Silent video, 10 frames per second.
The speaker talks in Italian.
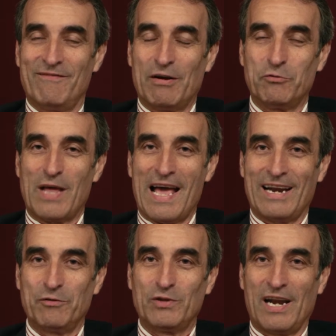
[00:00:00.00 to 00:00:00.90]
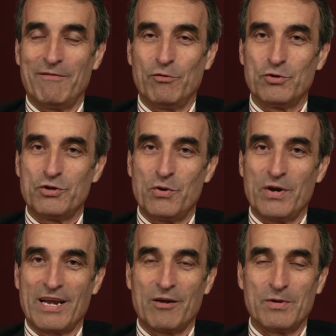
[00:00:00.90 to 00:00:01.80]
valutare tutte le
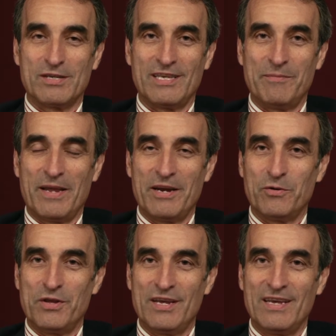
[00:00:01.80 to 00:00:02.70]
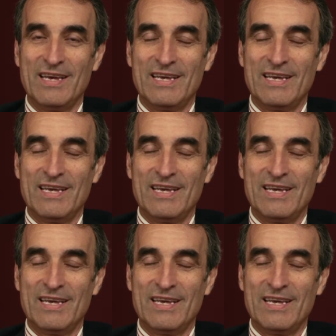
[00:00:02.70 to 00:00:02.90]
evoluzioni che in questi periodi